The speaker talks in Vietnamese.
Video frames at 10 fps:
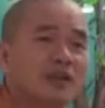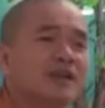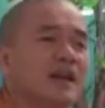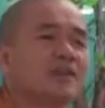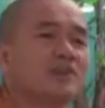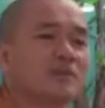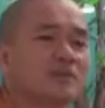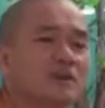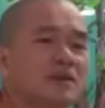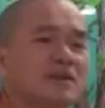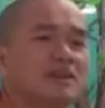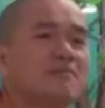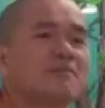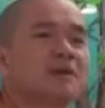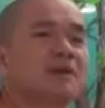đánh giá cho mình biết là
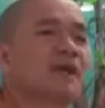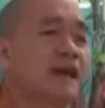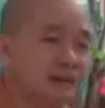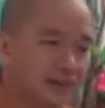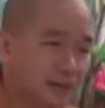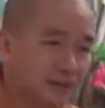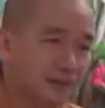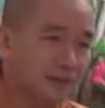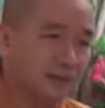tâm mình đã thành rồi đó.